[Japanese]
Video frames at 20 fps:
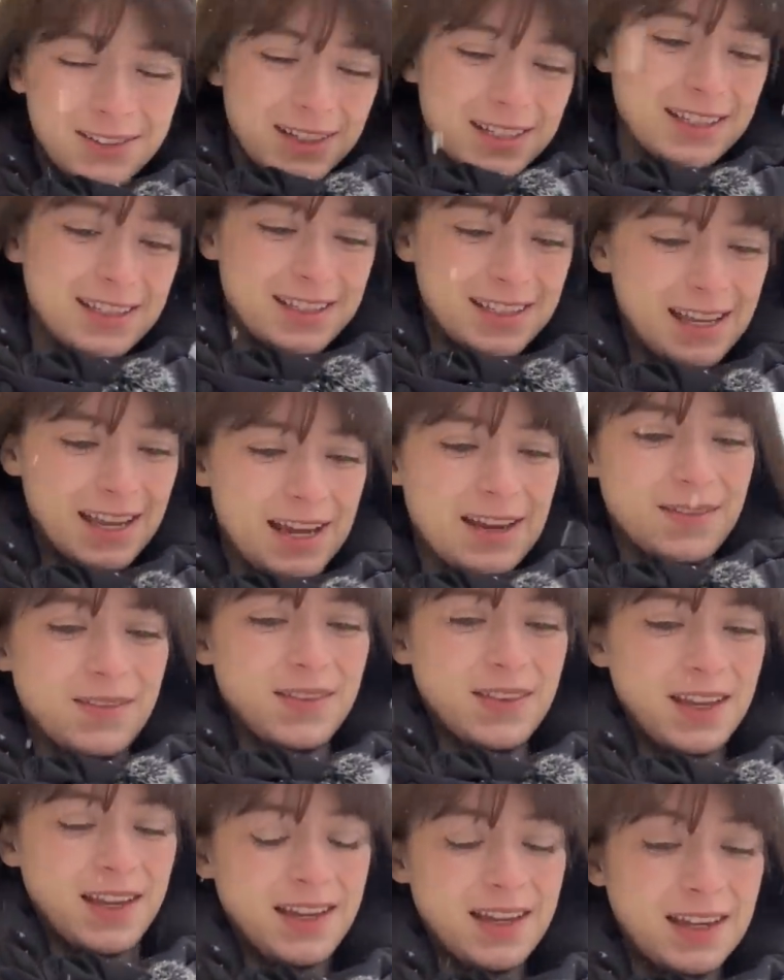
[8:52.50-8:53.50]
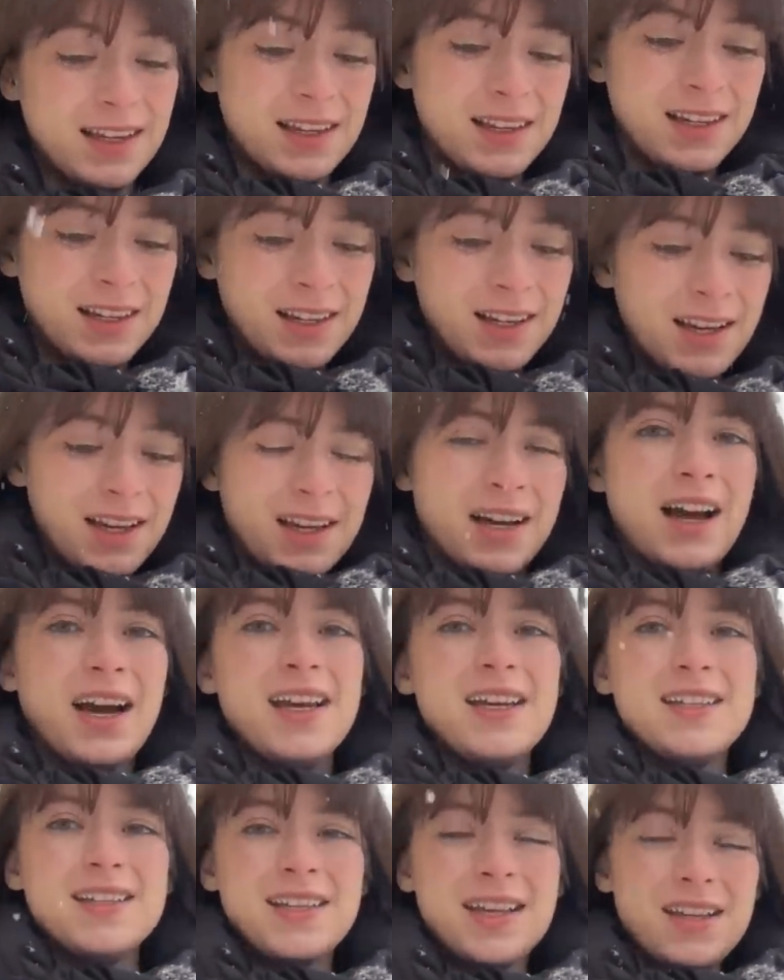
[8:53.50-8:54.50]
はですね
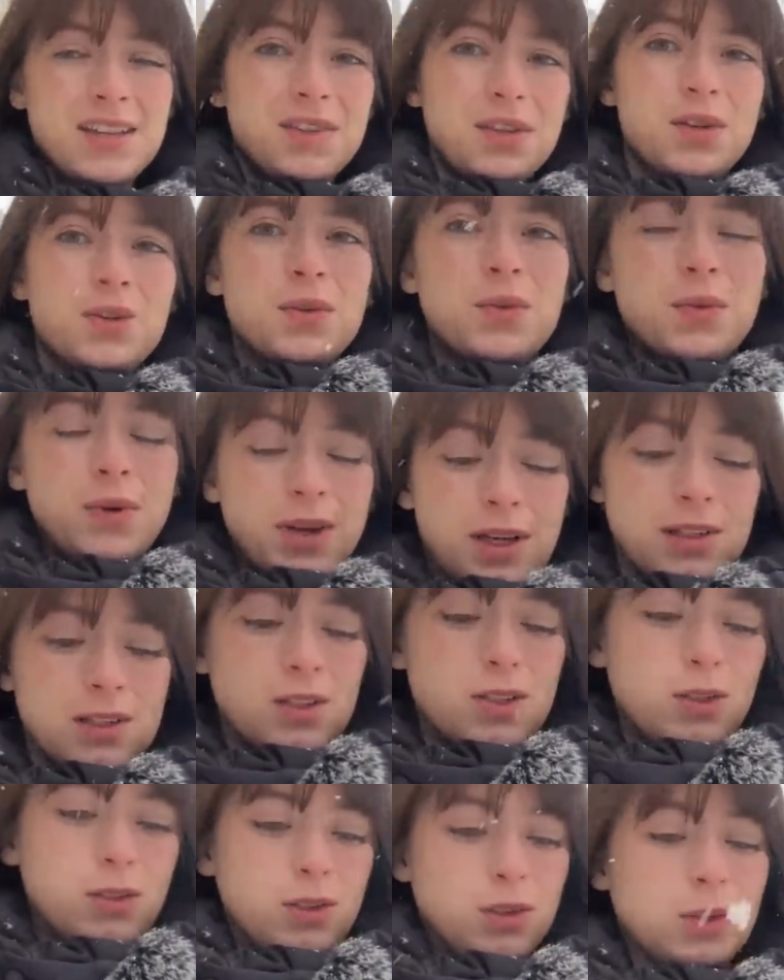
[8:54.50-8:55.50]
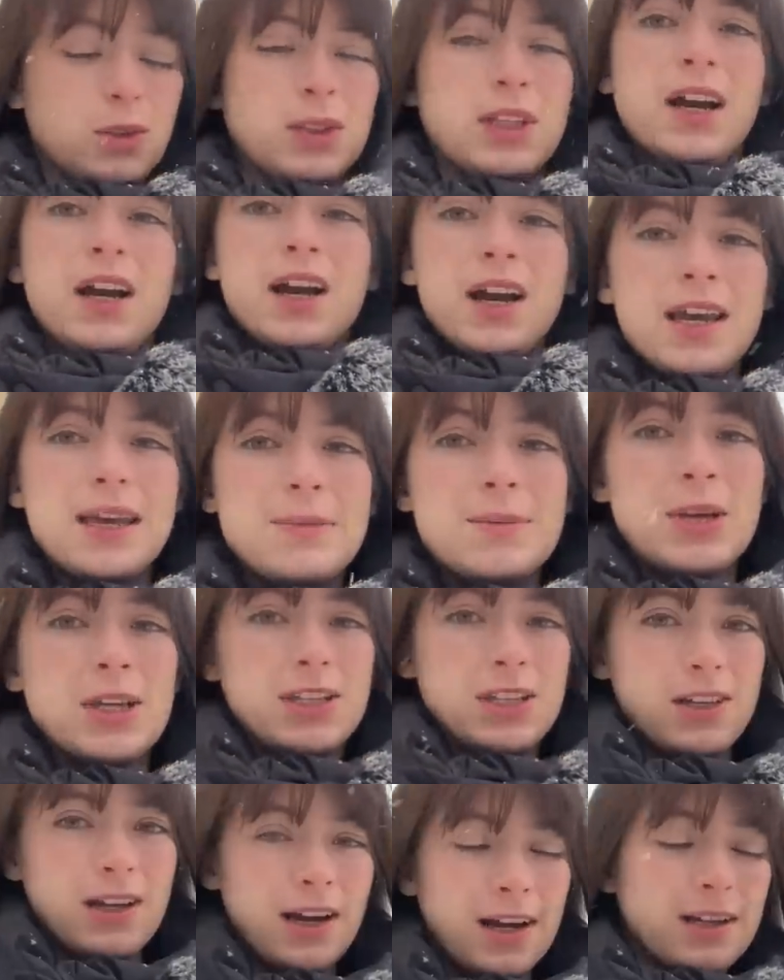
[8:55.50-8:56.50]
海鮮丼はちょっと高い
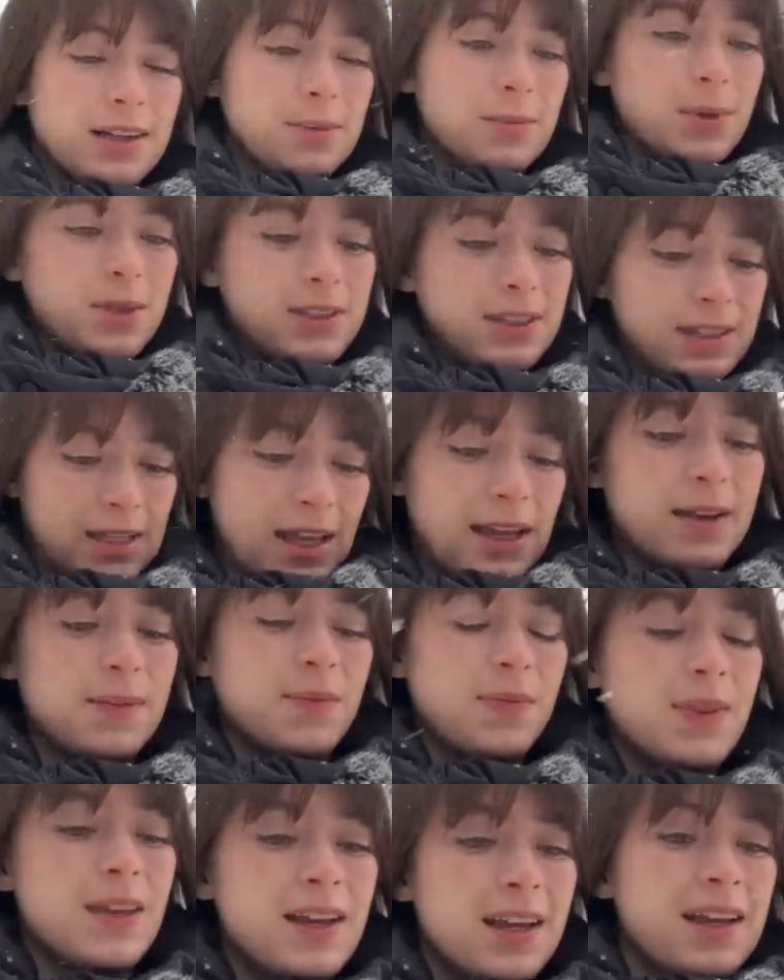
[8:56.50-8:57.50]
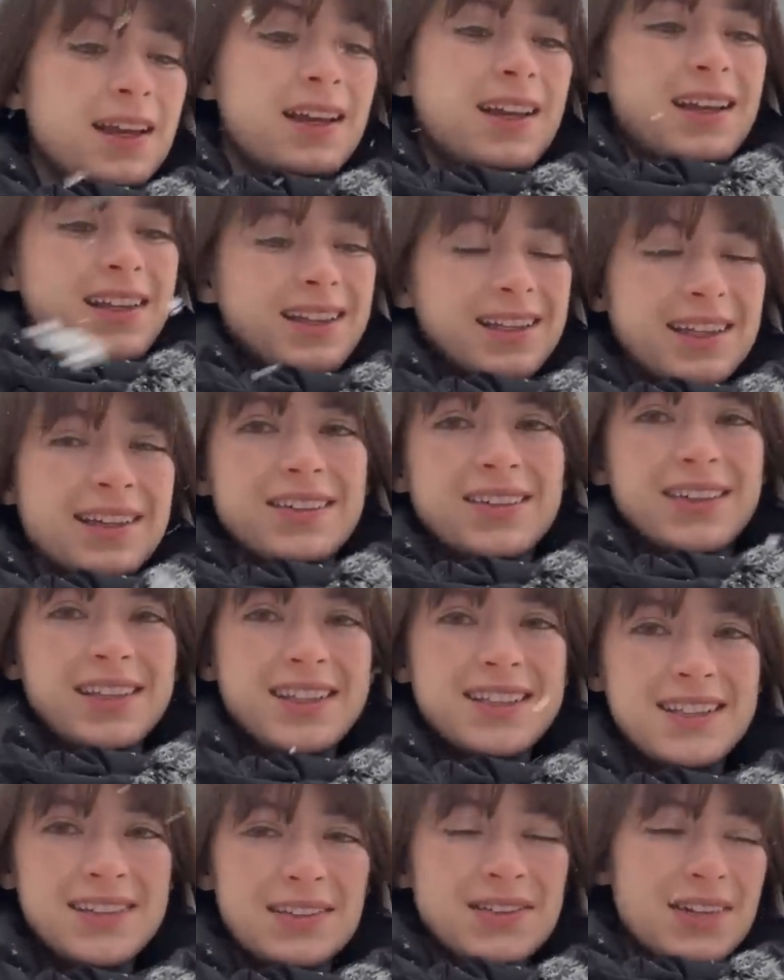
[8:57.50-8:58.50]
イメージがありますねで
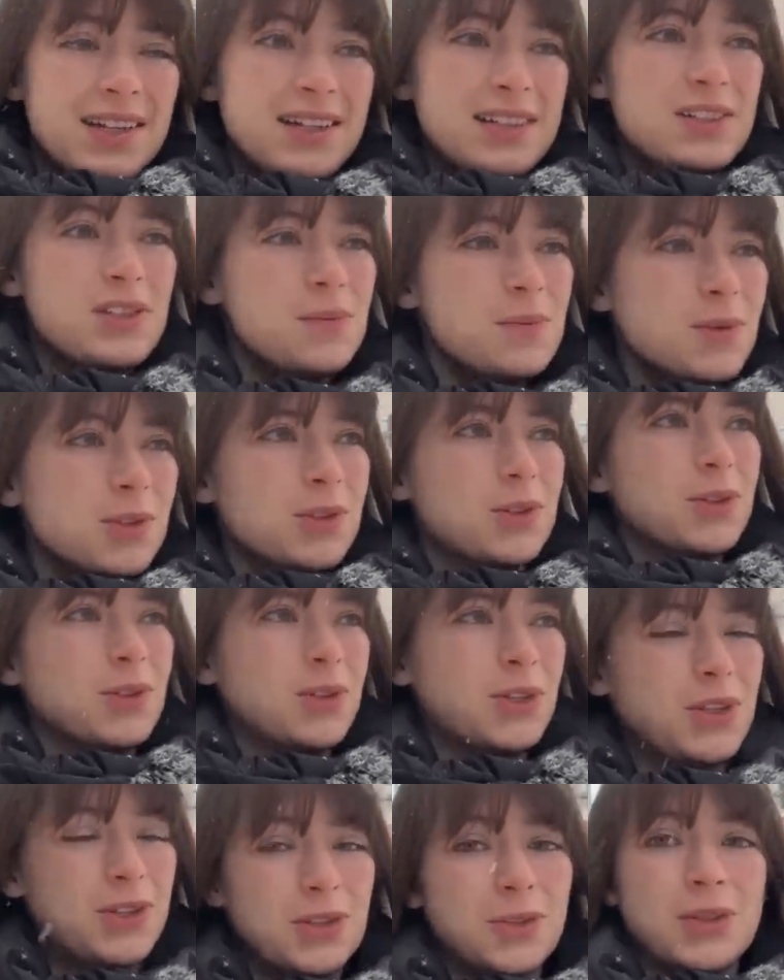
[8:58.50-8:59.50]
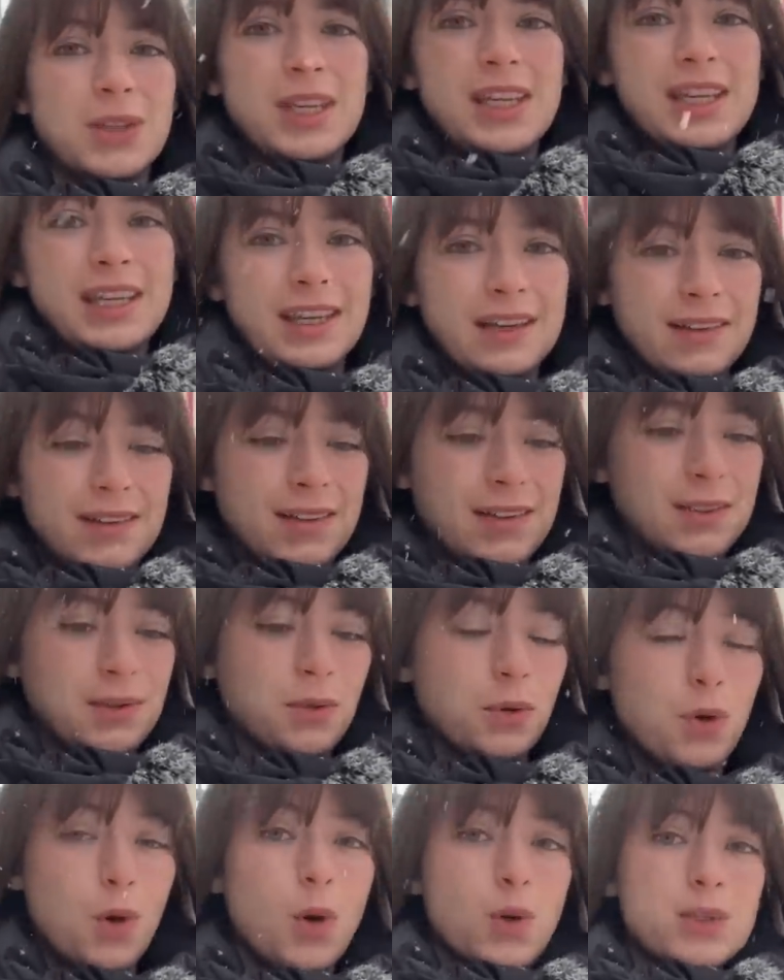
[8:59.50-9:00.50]
私は地元の人に
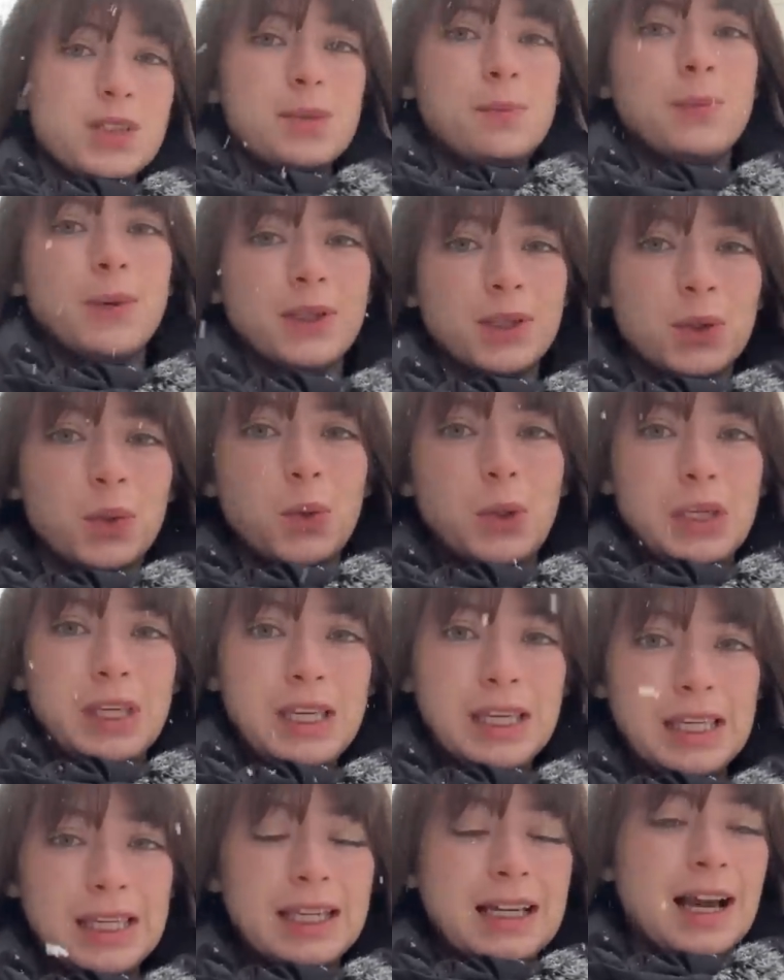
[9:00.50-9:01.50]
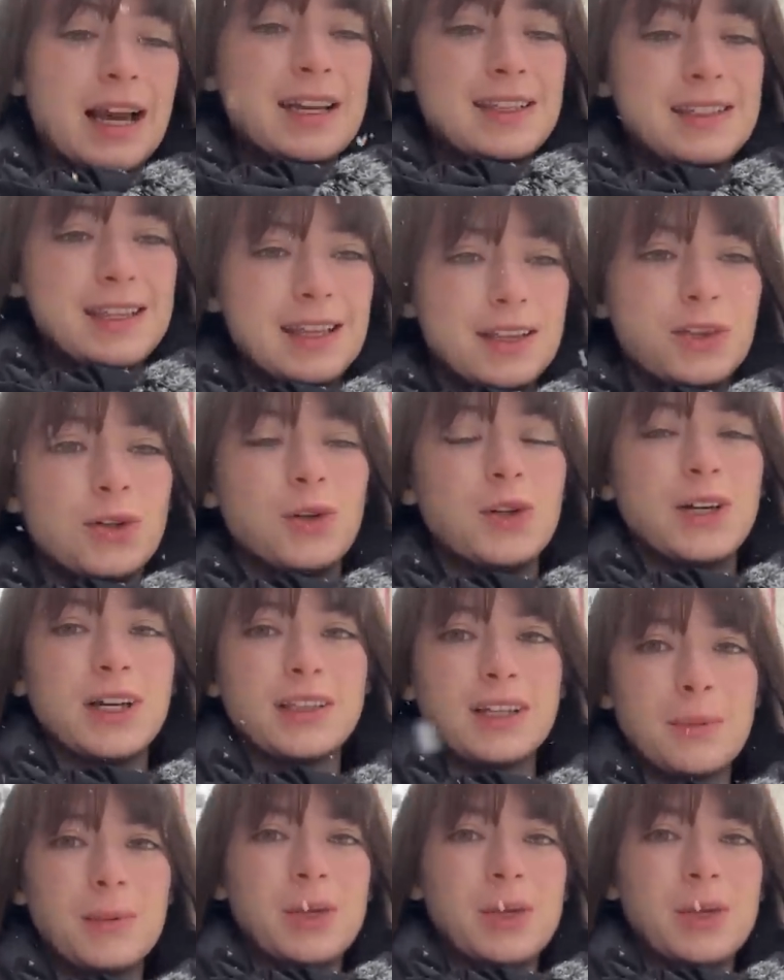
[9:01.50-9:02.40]
もうコスパのいい海鮮丼が食